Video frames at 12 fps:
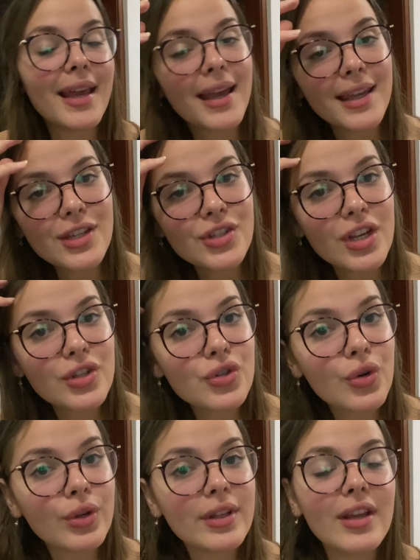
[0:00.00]
aí,
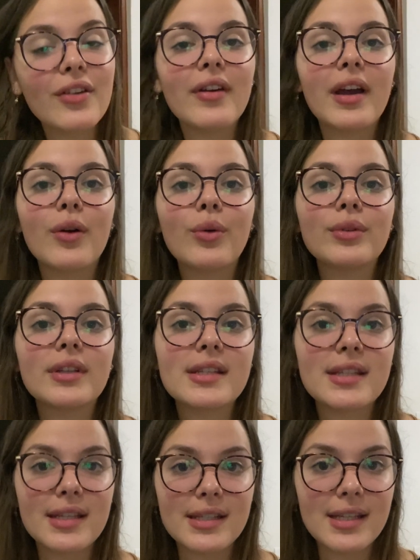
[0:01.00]
gente, o rodeio vai
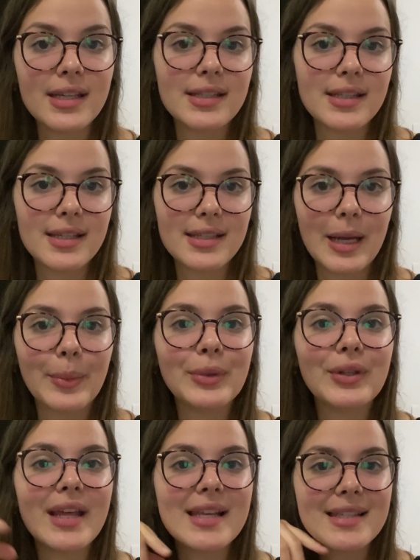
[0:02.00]
acontecer sexta e
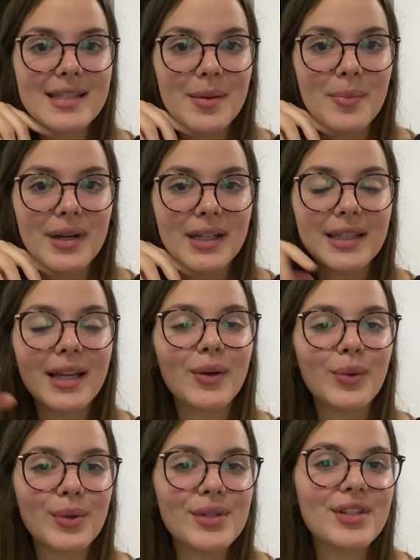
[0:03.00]
sábado dessa semana,
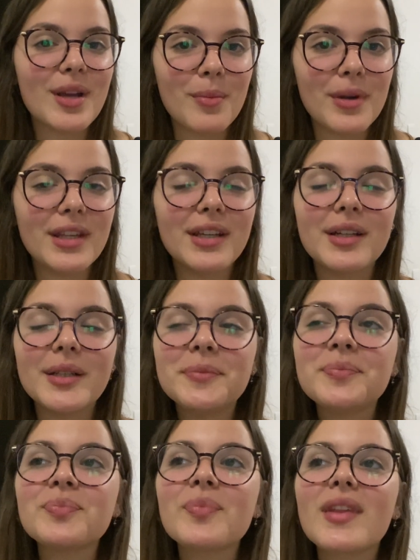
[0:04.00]
hoje e
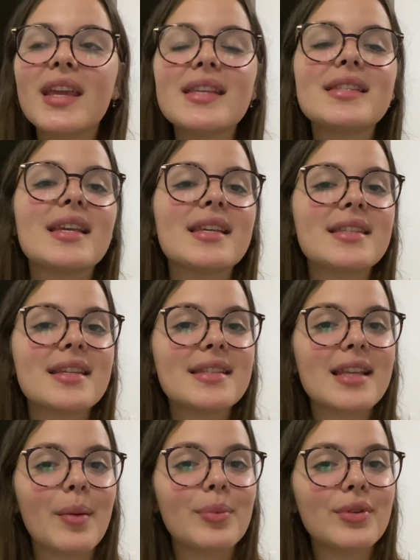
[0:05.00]
amanhã, e sexta e
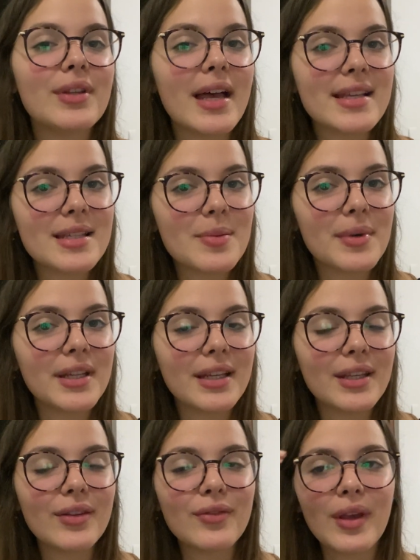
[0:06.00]
sábado da semana
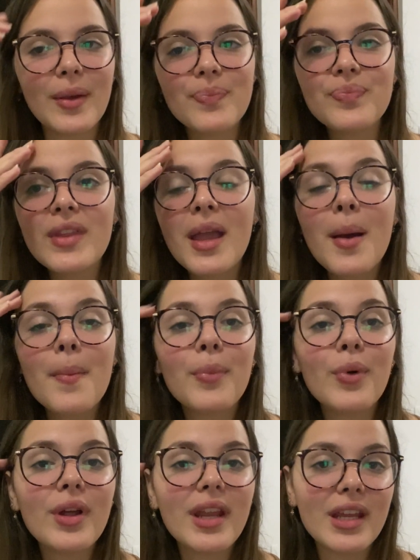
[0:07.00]
que vem.
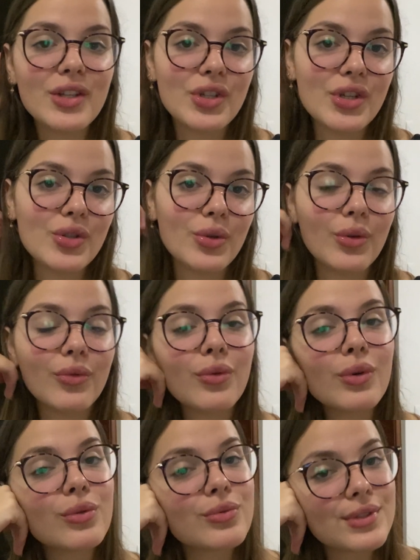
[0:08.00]
Porém, gente, eu não
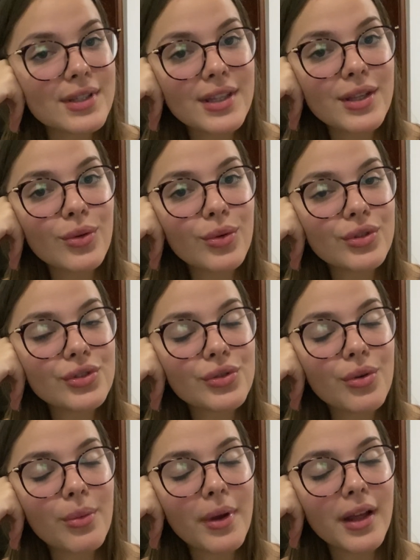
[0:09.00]
vou conseguir hoje
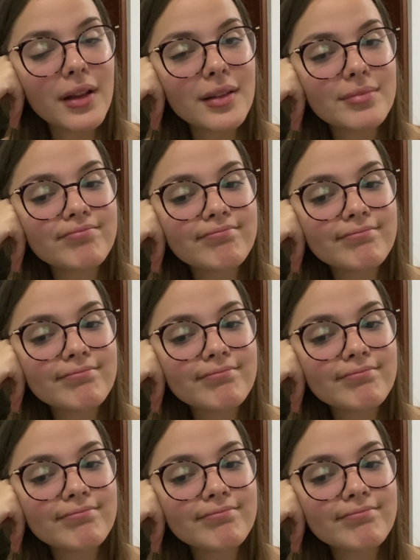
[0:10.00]
com ela